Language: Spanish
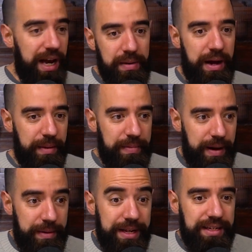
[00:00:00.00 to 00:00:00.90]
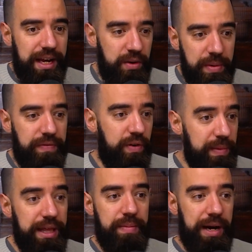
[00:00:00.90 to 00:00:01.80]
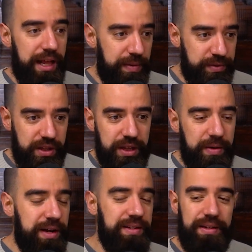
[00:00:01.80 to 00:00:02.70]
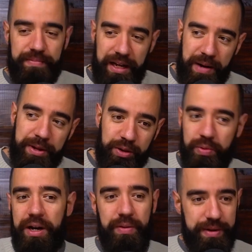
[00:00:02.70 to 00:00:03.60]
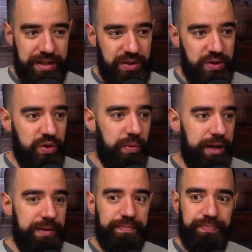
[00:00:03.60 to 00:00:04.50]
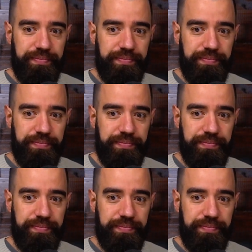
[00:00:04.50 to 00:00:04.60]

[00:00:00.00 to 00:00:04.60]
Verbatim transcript: a ver si hay nuevas formas de armar las diapositivas. En el medio tuve una conversación sobre